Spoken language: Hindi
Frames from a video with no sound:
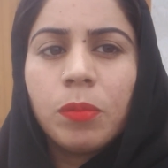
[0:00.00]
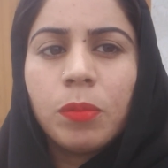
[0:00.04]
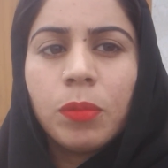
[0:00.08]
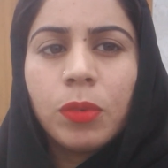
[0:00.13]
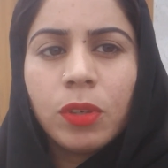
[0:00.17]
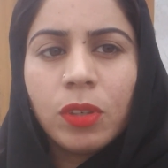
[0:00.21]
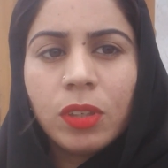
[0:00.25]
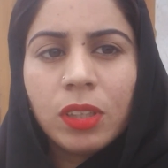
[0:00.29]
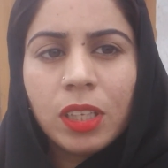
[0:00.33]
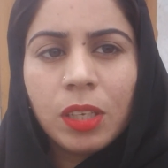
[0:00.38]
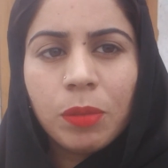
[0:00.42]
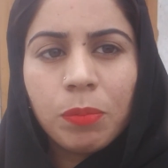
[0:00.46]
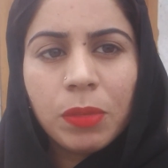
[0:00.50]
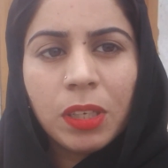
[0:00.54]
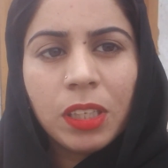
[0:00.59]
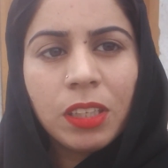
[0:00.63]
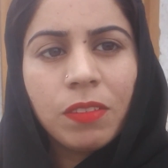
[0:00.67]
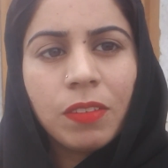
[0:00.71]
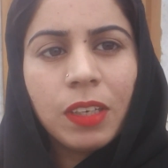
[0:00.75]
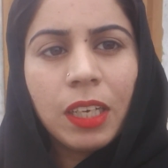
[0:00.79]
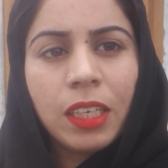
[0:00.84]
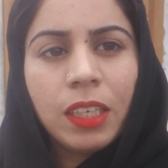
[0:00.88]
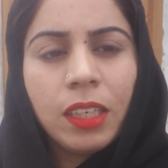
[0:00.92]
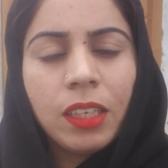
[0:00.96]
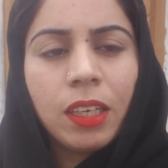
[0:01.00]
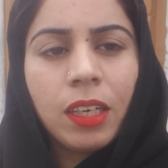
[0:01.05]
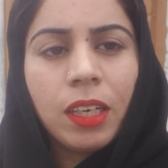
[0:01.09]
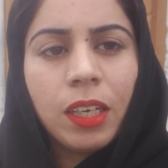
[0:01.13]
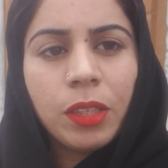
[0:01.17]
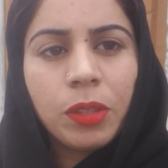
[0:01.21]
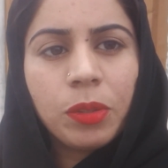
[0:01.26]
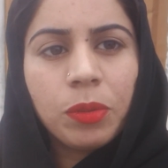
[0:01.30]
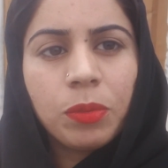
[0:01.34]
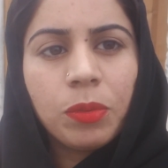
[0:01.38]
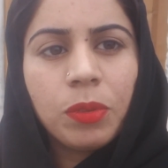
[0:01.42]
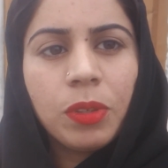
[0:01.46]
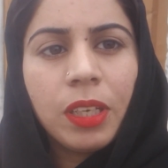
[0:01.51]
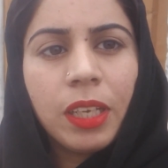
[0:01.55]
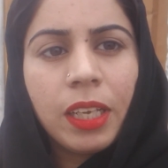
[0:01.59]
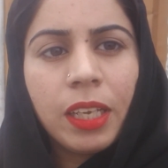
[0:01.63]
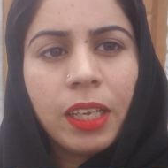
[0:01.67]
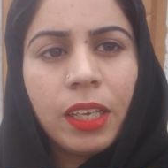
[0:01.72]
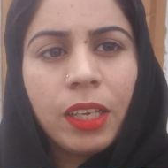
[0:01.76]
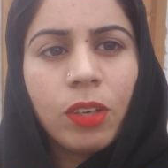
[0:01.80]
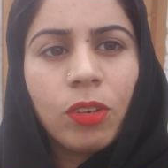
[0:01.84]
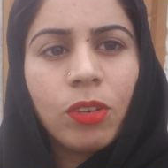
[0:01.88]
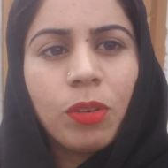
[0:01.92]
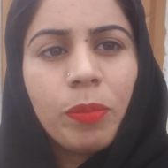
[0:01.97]
बहुत हिम्मत वाली ख़ातून
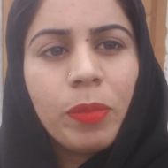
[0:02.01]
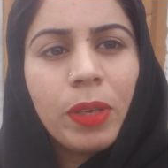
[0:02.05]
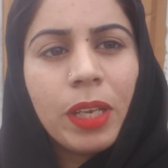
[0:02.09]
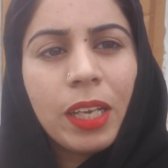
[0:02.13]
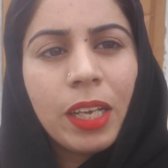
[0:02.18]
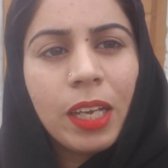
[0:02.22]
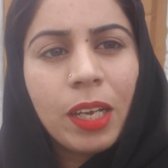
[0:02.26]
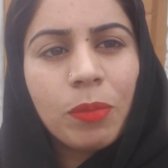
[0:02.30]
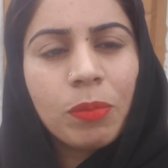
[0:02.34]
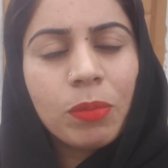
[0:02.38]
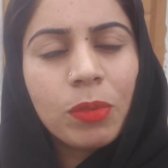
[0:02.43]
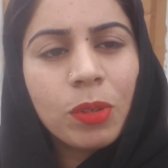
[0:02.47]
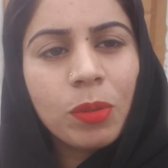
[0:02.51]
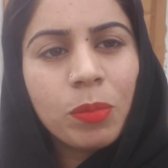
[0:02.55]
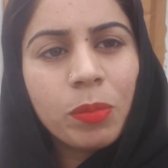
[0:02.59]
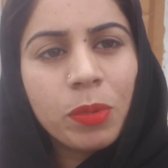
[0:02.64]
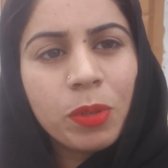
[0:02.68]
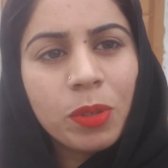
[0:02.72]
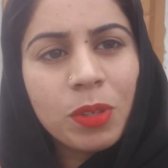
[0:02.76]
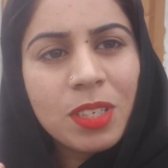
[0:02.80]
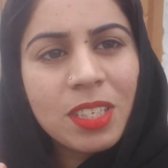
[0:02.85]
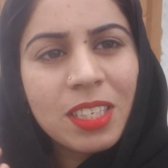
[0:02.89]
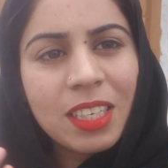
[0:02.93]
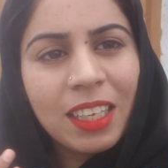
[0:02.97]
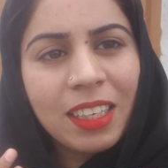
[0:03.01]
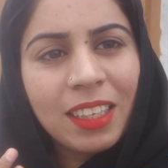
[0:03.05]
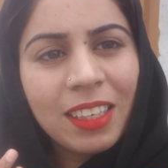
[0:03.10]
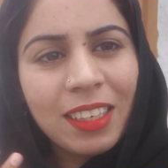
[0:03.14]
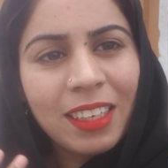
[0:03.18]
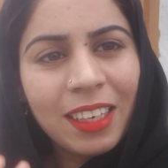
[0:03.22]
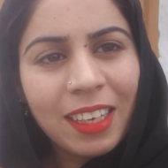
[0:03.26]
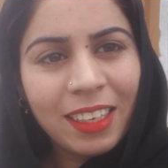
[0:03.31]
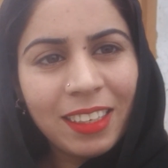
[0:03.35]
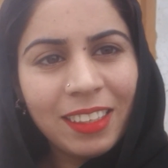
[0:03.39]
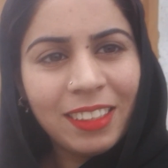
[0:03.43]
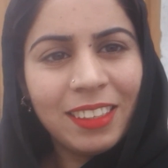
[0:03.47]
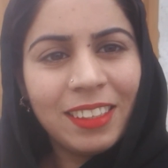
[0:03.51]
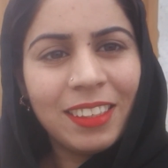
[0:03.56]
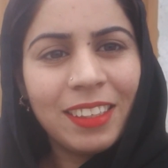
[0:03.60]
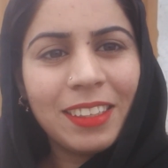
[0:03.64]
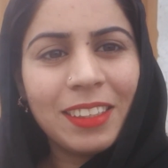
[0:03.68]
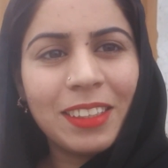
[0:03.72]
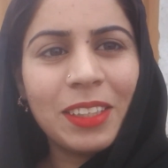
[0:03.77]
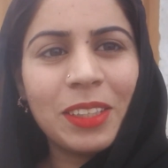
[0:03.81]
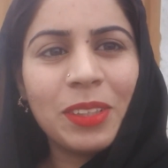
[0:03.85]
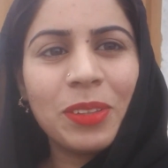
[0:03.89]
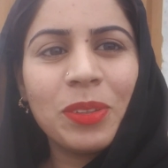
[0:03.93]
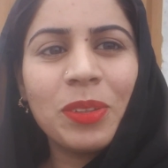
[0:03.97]
हैं और मैं आपको बहुत ज़्यादा लाइक
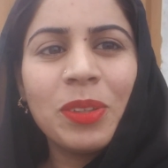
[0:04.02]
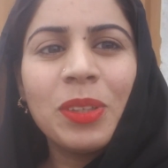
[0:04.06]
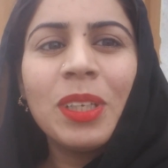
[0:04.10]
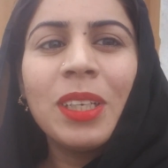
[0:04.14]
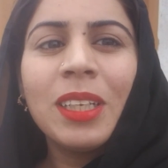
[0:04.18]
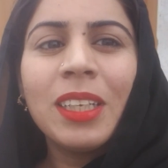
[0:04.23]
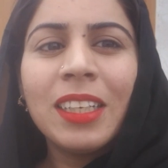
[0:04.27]
करती हूँ